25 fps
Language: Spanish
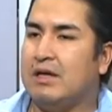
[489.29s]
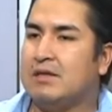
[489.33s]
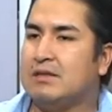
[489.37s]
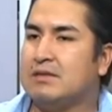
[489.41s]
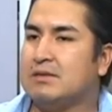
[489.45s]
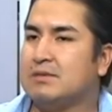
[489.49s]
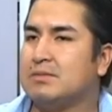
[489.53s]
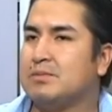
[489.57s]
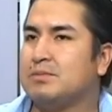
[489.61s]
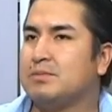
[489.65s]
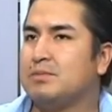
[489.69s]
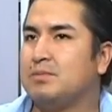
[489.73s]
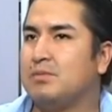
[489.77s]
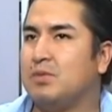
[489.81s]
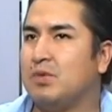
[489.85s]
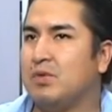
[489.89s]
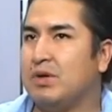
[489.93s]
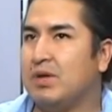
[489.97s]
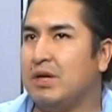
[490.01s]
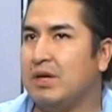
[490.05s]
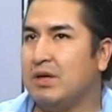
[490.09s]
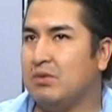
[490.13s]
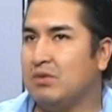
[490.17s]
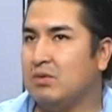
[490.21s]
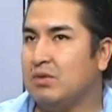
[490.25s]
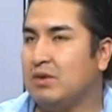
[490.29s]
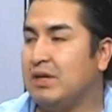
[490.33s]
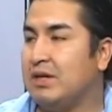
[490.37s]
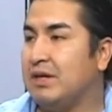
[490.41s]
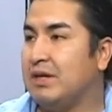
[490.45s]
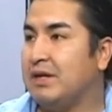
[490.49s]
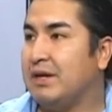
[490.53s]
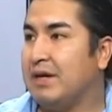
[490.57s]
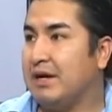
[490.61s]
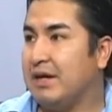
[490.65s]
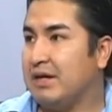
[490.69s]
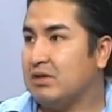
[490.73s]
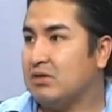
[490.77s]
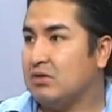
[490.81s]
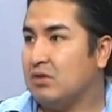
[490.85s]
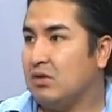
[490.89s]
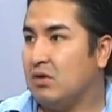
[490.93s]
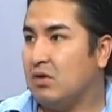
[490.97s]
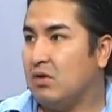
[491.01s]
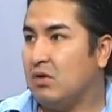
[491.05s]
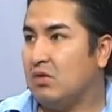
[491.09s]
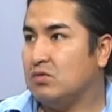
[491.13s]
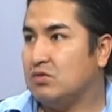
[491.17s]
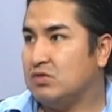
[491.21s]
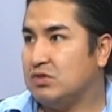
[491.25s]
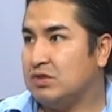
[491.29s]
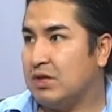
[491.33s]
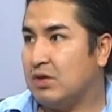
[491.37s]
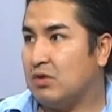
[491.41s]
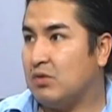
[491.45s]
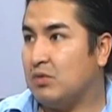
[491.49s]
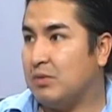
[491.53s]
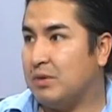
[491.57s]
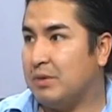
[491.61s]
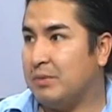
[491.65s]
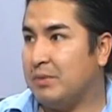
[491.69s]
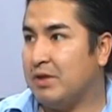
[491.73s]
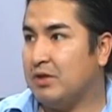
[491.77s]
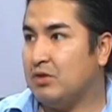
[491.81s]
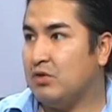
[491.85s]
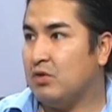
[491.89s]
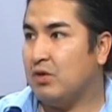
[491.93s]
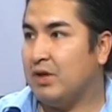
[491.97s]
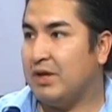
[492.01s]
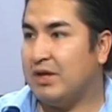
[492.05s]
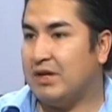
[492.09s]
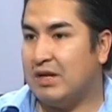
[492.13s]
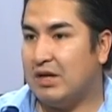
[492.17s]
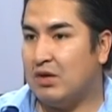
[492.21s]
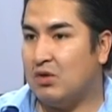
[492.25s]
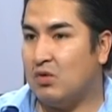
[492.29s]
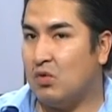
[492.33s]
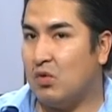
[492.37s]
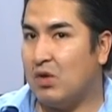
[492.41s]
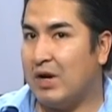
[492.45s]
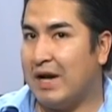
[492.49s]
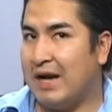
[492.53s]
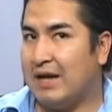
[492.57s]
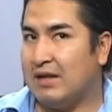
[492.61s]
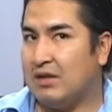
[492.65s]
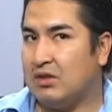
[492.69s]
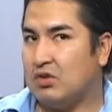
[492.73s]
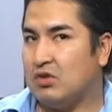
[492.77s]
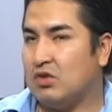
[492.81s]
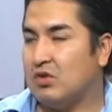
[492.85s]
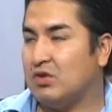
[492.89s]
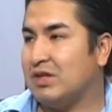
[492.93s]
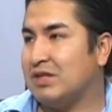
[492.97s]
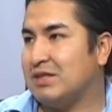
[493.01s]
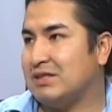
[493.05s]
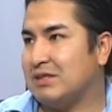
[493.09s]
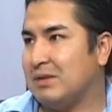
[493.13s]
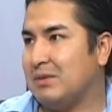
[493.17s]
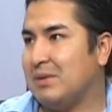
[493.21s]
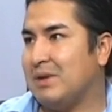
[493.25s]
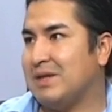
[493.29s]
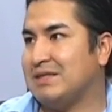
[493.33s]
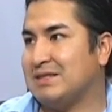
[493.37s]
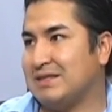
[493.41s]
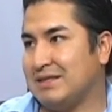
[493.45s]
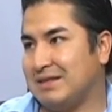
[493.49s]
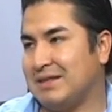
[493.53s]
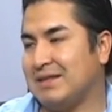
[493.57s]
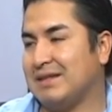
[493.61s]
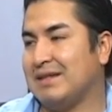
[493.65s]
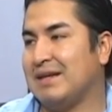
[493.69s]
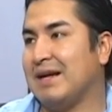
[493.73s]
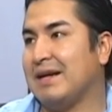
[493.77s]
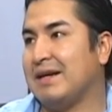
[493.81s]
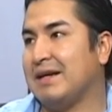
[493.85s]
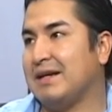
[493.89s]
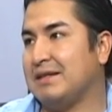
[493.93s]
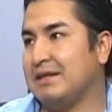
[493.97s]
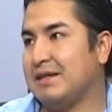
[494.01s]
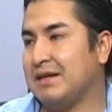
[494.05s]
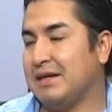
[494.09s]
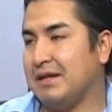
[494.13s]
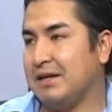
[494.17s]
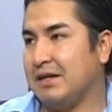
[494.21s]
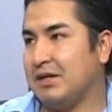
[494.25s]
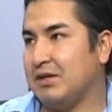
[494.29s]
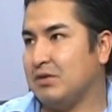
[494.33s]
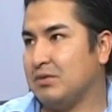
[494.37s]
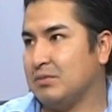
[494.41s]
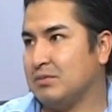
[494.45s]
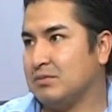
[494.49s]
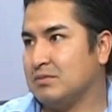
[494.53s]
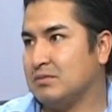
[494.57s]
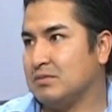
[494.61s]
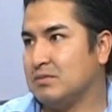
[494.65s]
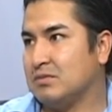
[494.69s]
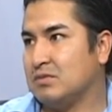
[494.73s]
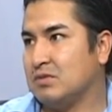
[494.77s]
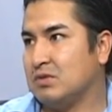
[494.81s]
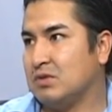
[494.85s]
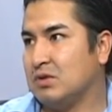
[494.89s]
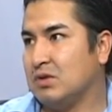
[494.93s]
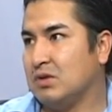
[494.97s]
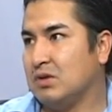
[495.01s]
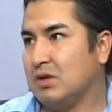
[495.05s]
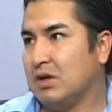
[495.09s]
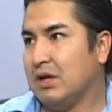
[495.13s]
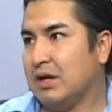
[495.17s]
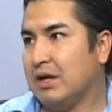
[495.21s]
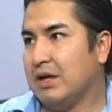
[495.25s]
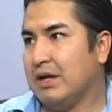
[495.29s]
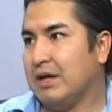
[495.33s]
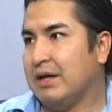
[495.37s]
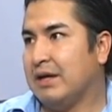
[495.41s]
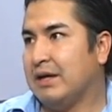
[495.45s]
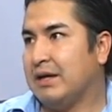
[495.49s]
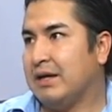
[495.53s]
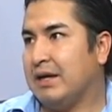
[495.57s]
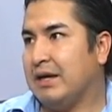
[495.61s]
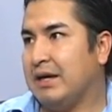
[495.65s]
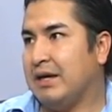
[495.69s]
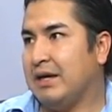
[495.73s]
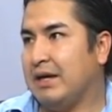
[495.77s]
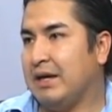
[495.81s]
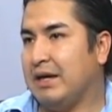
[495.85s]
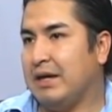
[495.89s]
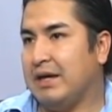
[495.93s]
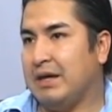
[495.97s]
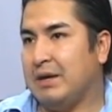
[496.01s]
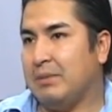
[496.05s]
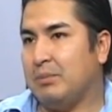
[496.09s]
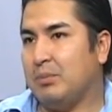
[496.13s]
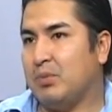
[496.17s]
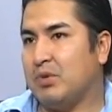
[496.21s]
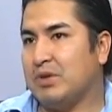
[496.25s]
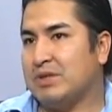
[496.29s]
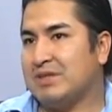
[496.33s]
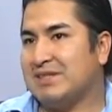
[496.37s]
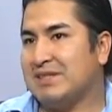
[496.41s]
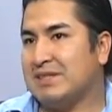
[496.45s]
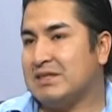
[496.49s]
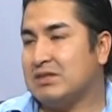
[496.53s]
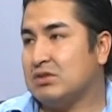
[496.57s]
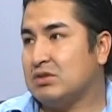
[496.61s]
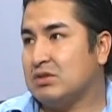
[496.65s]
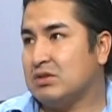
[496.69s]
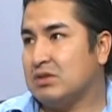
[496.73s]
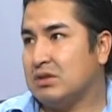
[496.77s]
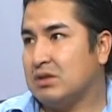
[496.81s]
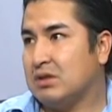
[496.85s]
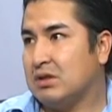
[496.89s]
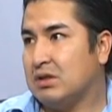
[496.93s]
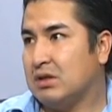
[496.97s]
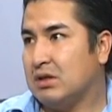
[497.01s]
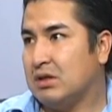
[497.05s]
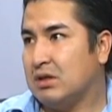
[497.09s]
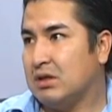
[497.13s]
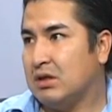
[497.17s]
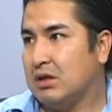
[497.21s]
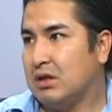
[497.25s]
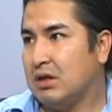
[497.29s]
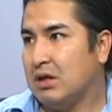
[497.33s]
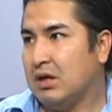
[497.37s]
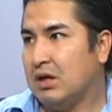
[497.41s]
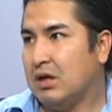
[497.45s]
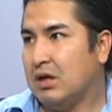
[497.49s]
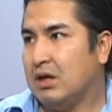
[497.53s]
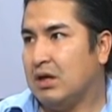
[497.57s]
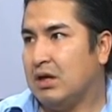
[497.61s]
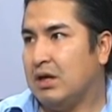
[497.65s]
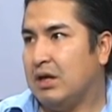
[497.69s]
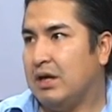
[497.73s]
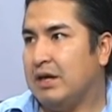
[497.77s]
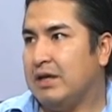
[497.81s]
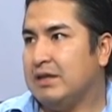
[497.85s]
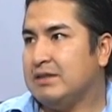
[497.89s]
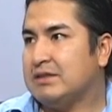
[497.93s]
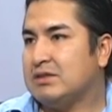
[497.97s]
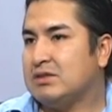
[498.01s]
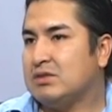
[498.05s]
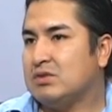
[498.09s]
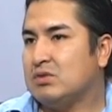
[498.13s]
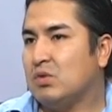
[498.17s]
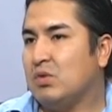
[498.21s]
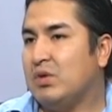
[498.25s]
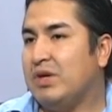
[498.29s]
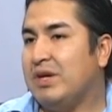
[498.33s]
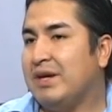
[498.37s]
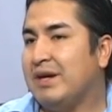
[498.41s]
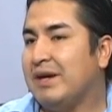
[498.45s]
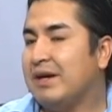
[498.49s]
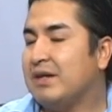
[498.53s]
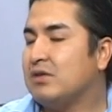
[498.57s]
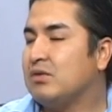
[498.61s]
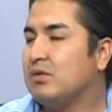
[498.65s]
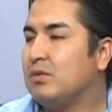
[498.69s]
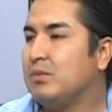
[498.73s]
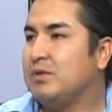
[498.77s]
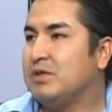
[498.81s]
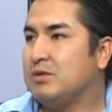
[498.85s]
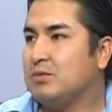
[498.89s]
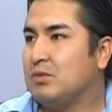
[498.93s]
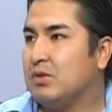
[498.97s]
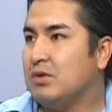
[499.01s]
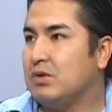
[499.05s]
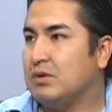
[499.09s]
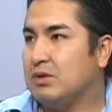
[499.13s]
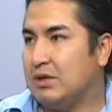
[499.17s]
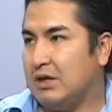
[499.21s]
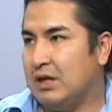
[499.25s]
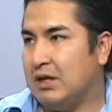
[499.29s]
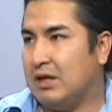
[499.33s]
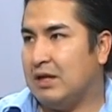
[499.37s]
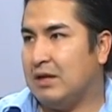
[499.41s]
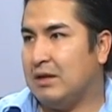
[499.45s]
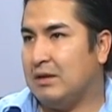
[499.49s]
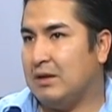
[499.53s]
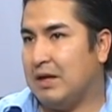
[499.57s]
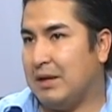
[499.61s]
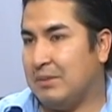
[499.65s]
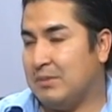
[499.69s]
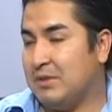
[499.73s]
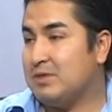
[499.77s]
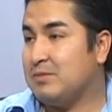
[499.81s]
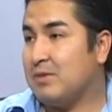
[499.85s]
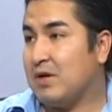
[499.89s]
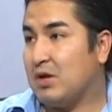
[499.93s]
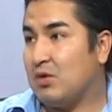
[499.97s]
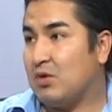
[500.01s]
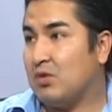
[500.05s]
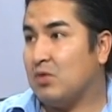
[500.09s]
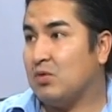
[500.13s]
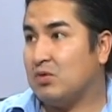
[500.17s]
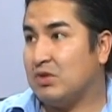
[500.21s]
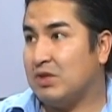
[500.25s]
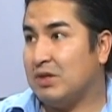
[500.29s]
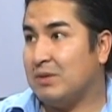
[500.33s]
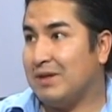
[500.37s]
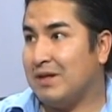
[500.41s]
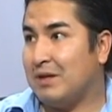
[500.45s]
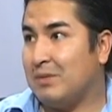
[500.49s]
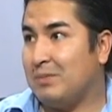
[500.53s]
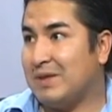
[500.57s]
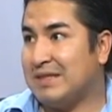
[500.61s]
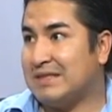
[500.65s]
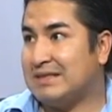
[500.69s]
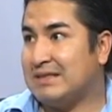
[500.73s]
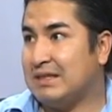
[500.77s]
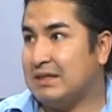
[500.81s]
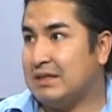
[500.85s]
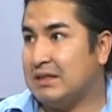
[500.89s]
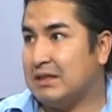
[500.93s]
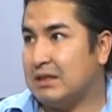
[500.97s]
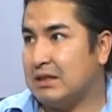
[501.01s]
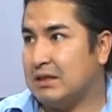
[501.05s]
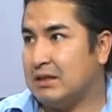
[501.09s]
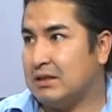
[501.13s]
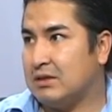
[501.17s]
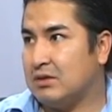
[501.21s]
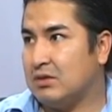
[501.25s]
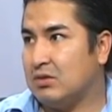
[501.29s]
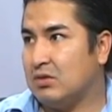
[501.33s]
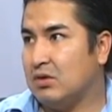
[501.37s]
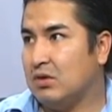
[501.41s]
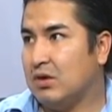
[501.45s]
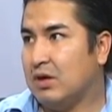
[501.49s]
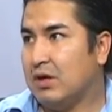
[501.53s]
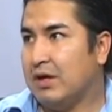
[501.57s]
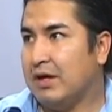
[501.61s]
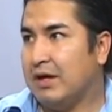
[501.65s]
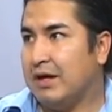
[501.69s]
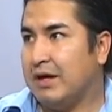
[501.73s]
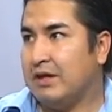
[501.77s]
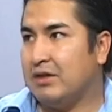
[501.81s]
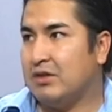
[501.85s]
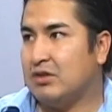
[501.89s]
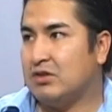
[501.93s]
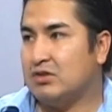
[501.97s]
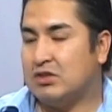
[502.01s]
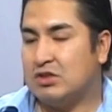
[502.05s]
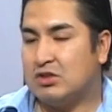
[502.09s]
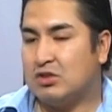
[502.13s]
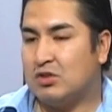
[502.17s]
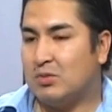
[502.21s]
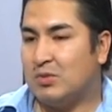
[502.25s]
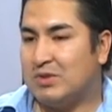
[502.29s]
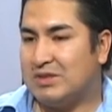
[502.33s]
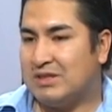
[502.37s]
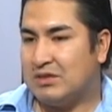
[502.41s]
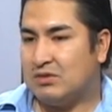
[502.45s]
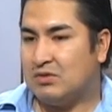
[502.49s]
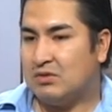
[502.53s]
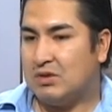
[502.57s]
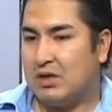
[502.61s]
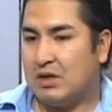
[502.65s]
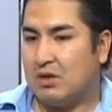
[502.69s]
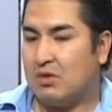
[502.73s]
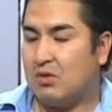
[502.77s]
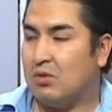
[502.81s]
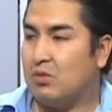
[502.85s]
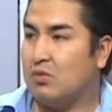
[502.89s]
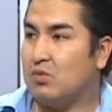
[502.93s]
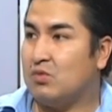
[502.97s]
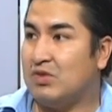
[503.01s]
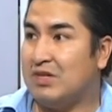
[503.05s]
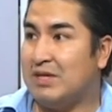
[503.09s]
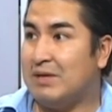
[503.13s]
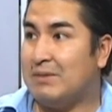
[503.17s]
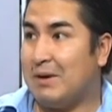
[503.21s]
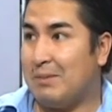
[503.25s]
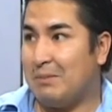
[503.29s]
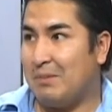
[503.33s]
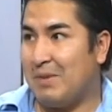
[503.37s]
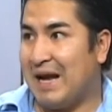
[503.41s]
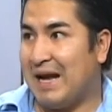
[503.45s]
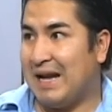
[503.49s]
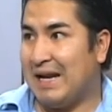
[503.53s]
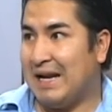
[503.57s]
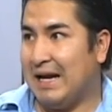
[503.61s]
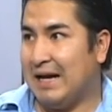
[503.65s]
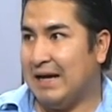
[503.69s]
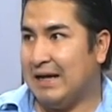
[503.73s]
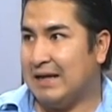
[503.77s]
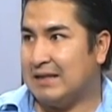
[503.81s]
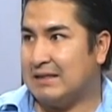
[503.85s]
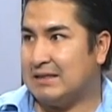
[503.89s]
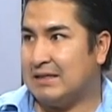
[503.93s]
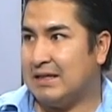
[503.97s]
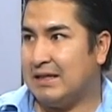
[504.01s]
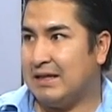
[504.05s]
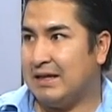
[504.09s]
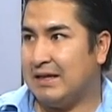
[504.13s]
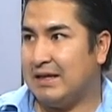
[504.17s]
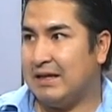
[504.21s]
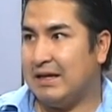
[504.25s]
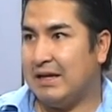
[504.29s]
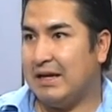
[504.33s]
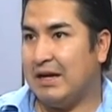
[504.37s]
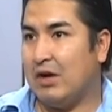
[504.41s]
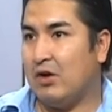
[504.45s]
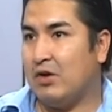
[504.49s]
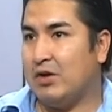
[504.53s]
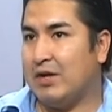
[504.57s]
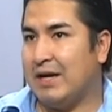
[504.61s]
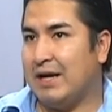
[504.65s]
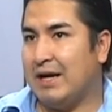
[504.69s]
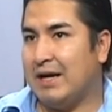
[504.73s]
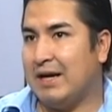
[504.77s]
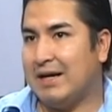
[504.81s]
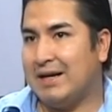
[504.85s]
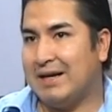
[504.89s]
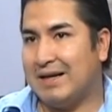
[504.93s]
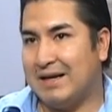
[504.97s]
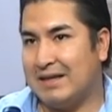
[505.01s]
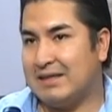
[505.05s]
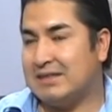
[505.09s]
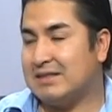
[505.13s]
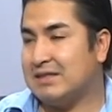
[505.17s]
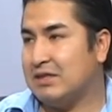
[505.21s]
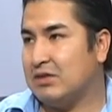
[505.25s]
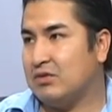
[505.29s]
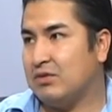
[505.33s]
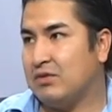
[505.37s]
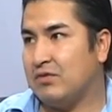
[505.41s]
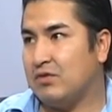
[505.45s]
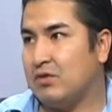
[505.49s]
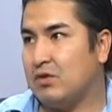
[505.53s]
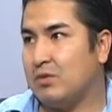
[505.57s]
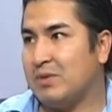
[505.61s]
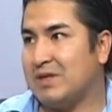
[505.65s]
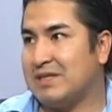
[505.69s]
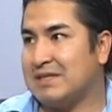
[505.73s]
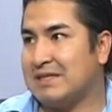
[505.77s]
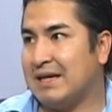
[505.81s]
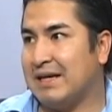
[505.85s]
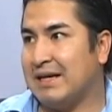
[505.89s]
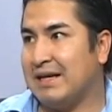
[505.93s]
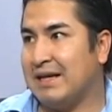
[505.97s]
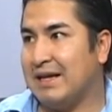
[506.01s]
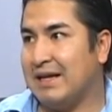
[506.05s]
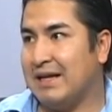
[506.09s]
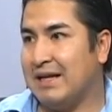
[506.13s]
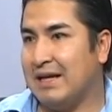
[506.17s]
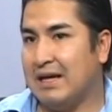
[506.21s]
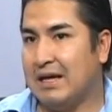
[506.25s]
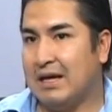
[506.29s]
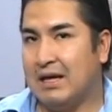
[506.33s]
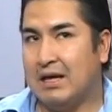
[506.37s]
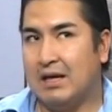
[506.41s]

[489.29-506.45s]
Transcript: es poner un injerto o un recubrimiento en el lugar donde se va a retirar el pterigio, ¿no? Que pues es, injerto qué implica? Es un injerto mismo de la misma conjuntiva del paciente, ¿no? Entonces, como esta es una conjuntiva mala, que se ha degenerado y ha crecido en forma exagerada,